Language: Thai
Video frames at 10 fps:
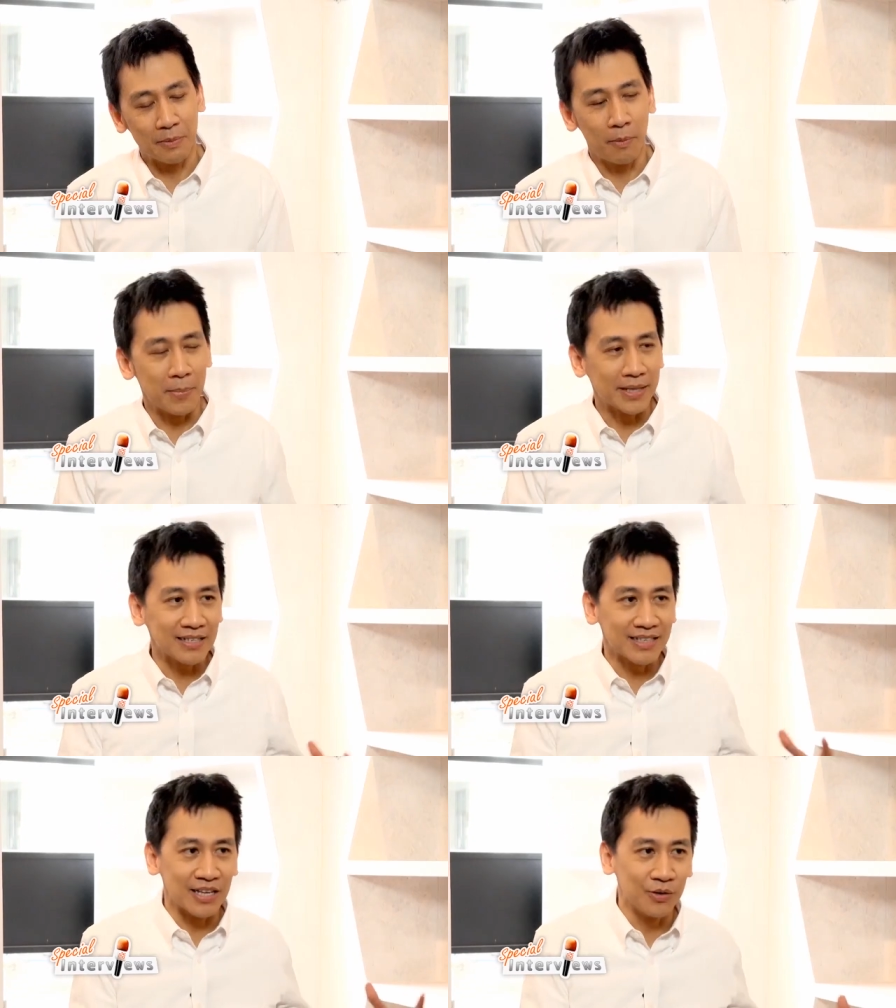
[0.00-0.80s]
จจะเพราะผมไม่
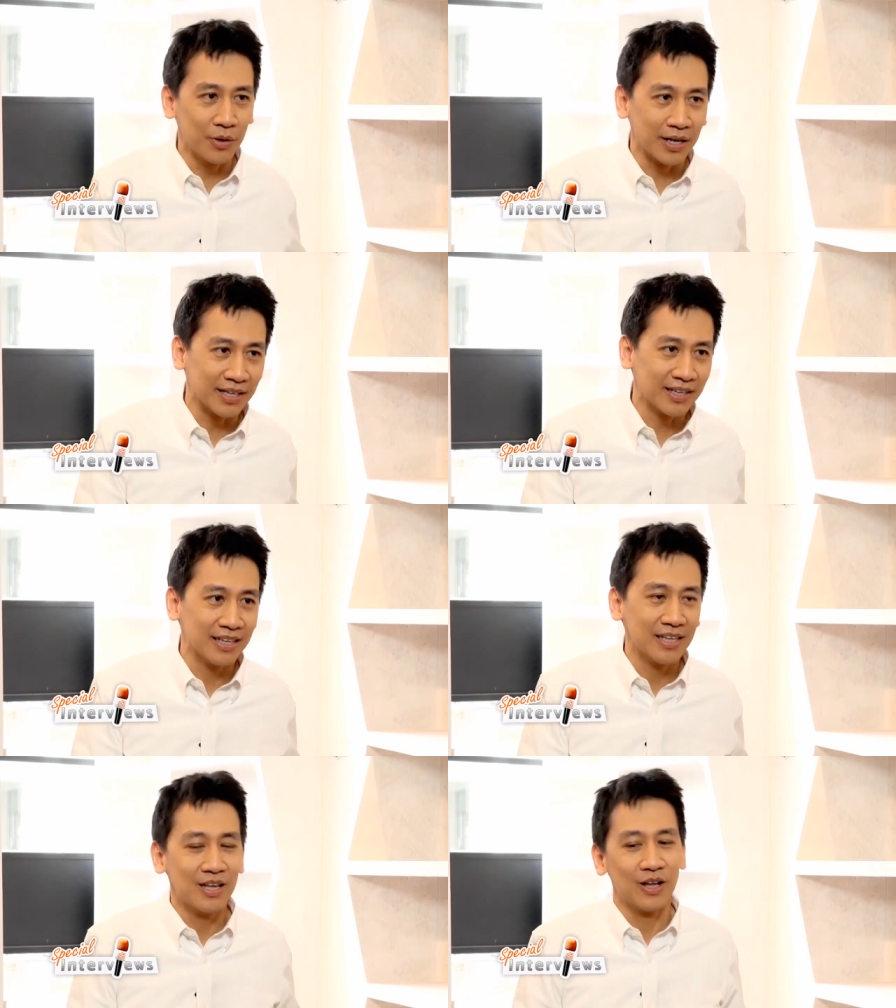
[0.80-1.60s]
ตั้งใจด้วย
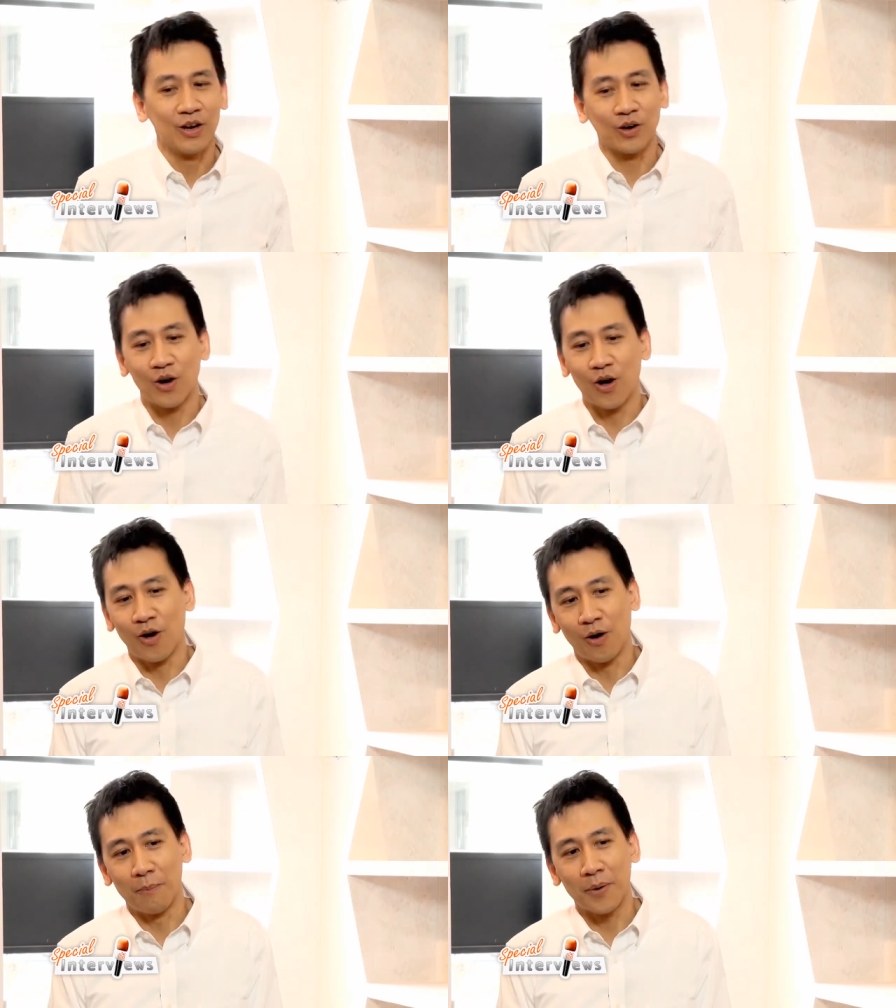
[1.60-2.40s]
แล้วก็
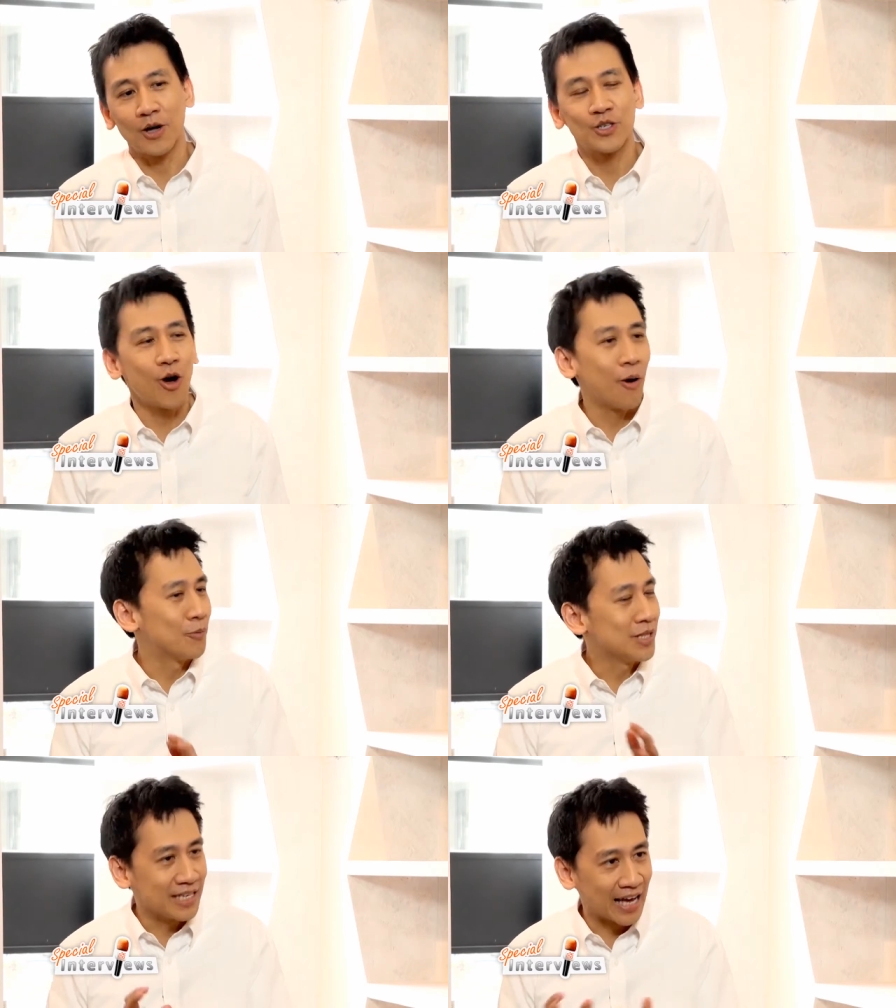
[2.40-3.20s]
ไม่ค่อยชอบ
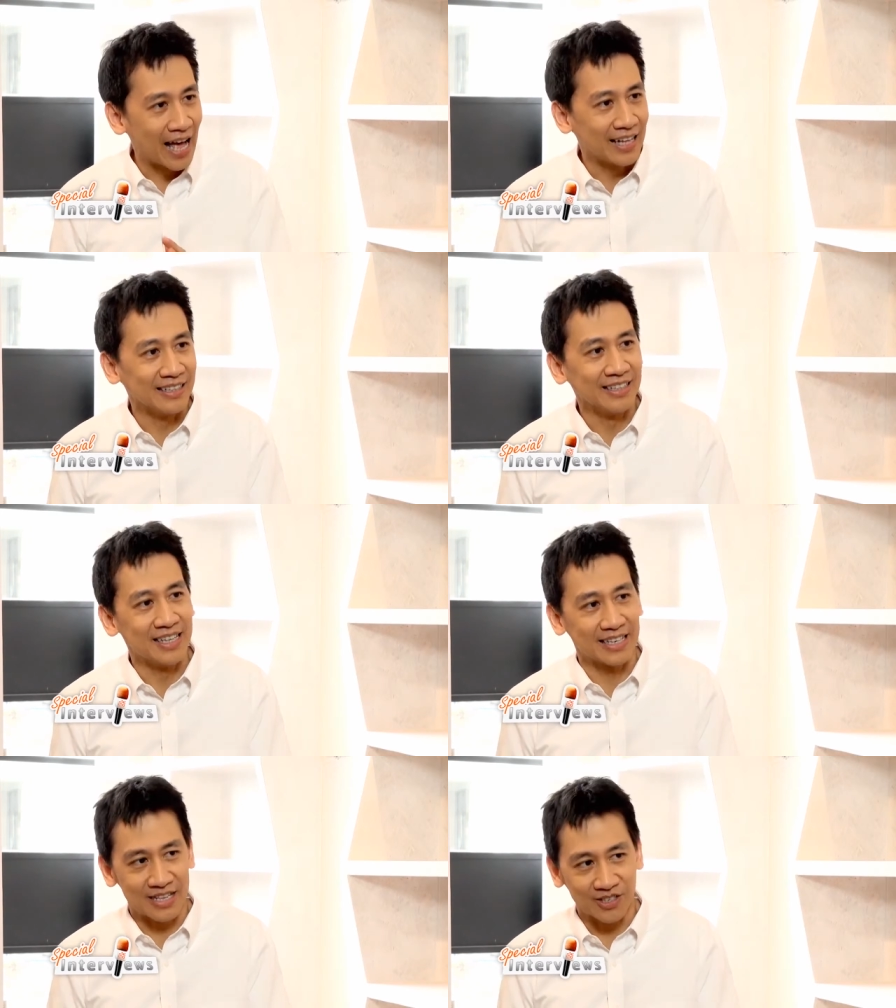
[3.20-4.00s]
วิธีการ
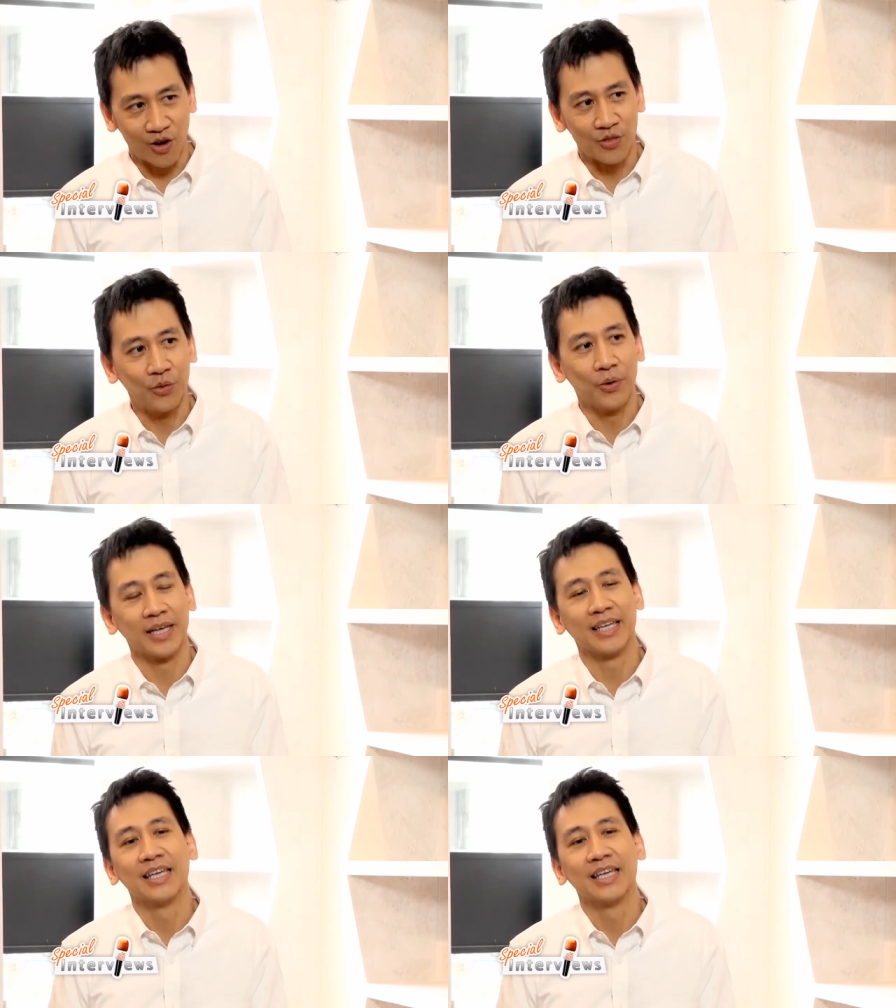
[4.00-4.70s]
ในการสอนด้วย